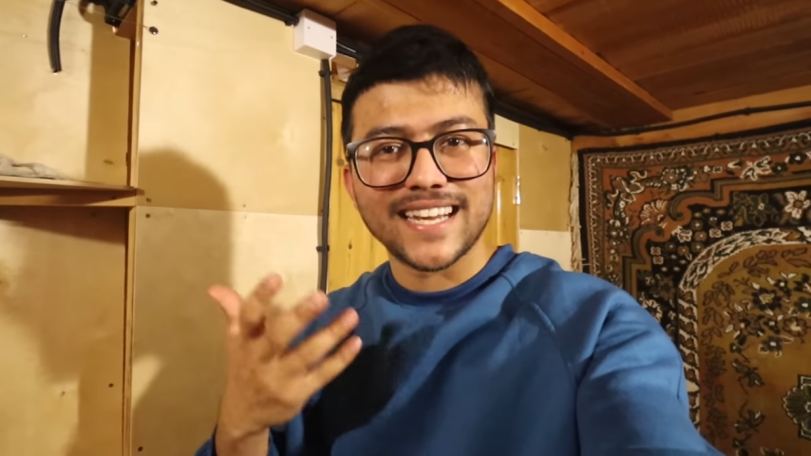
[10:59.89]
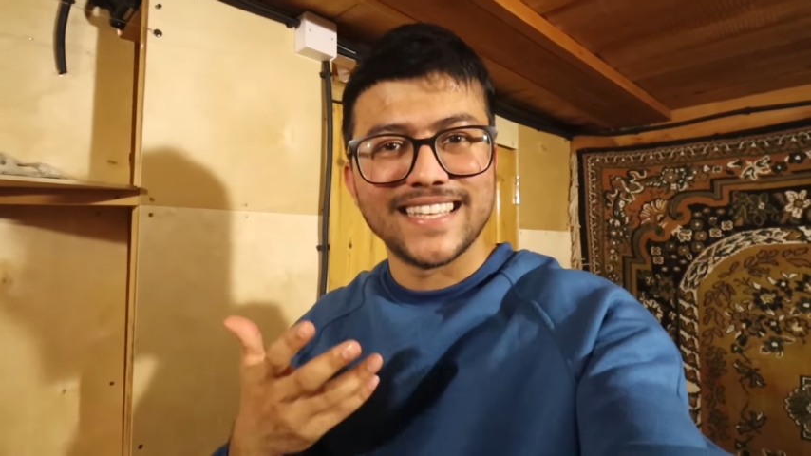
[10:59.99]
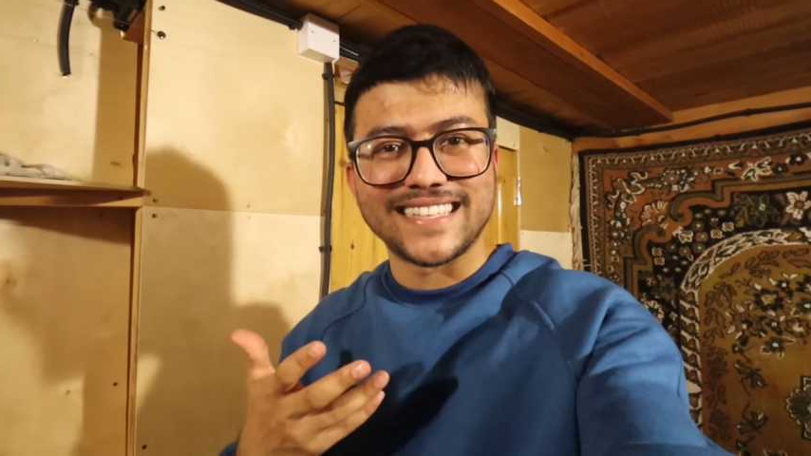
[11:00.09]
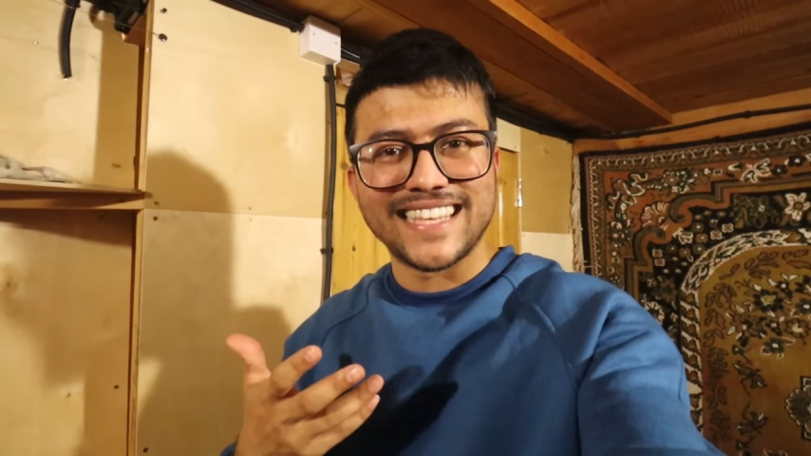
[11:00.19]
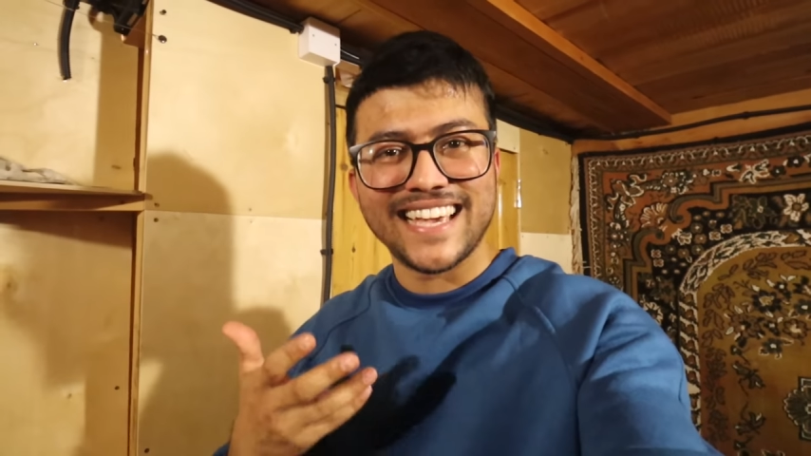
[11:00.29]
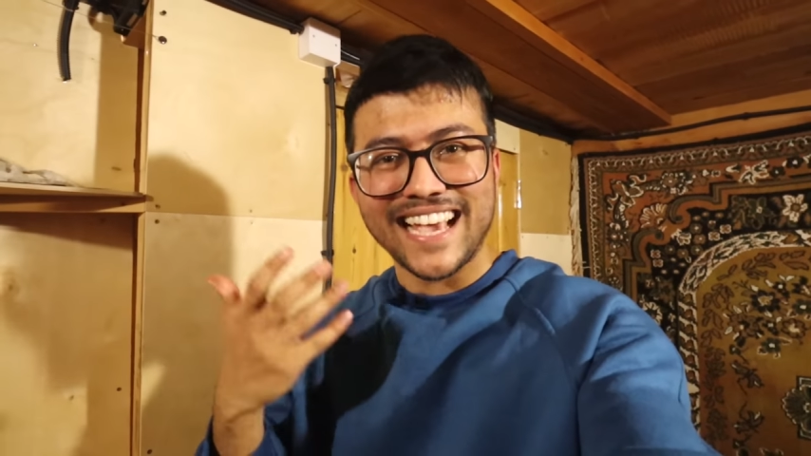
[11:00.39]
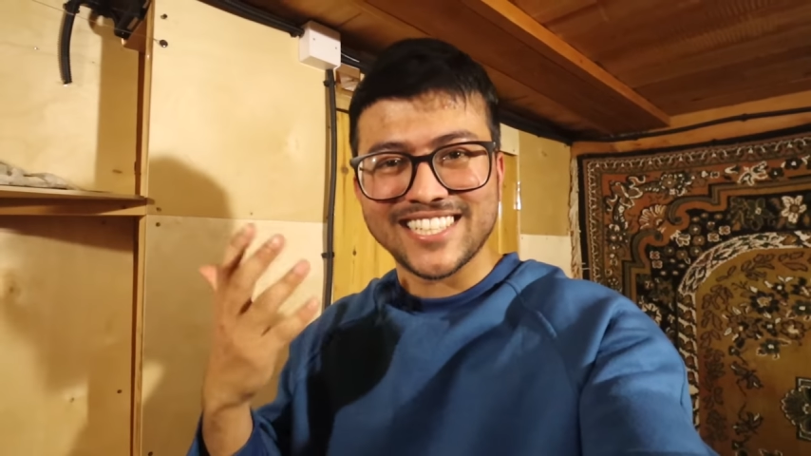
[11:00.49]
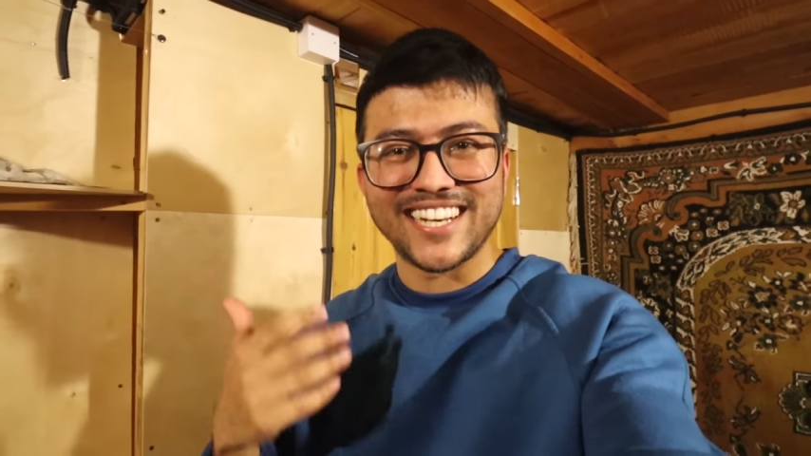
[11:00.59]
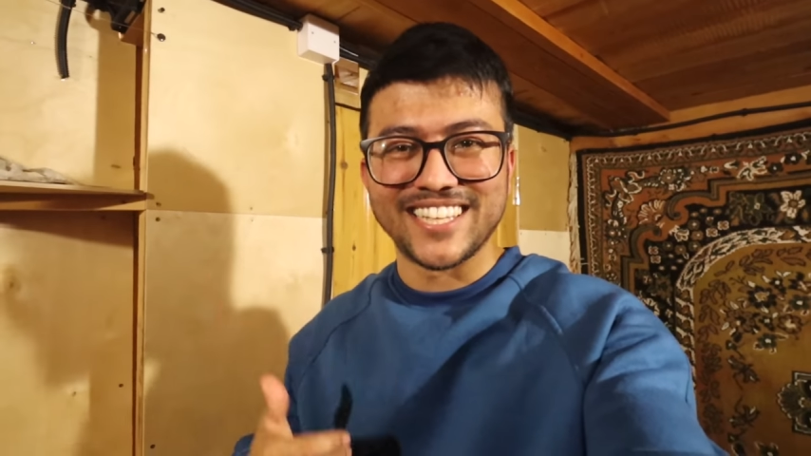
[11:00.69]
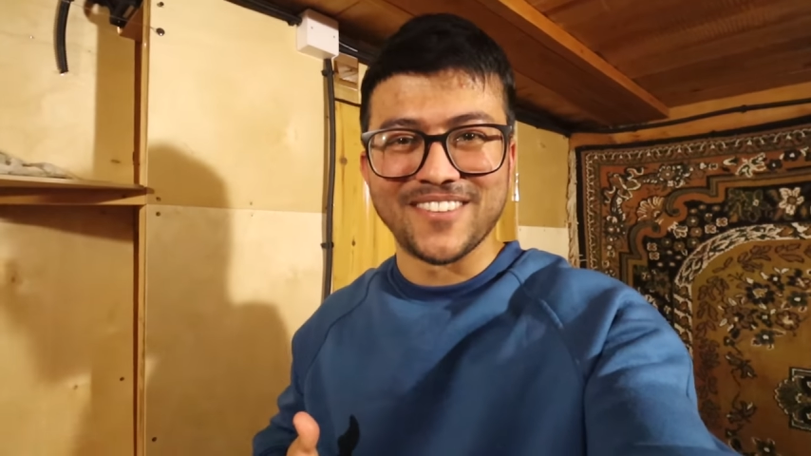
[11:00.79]
करके देखते हैं
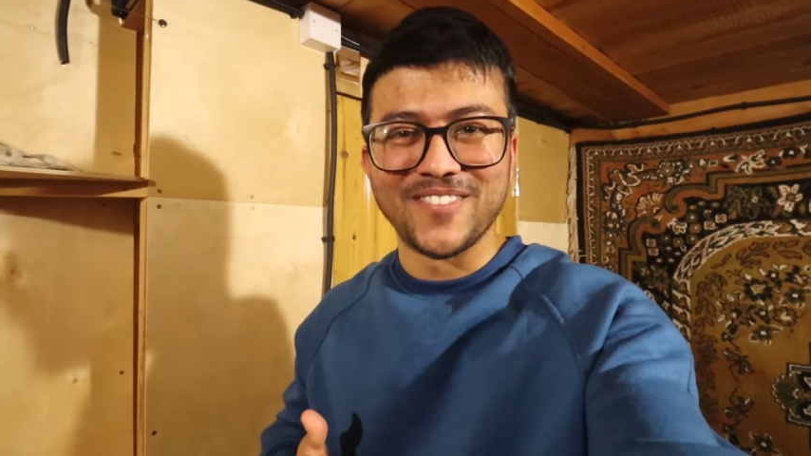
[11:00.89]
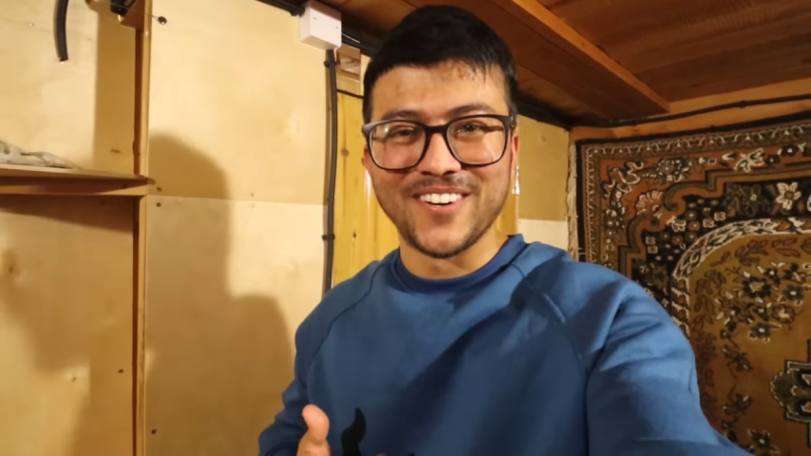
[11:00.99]
कैसा रहता है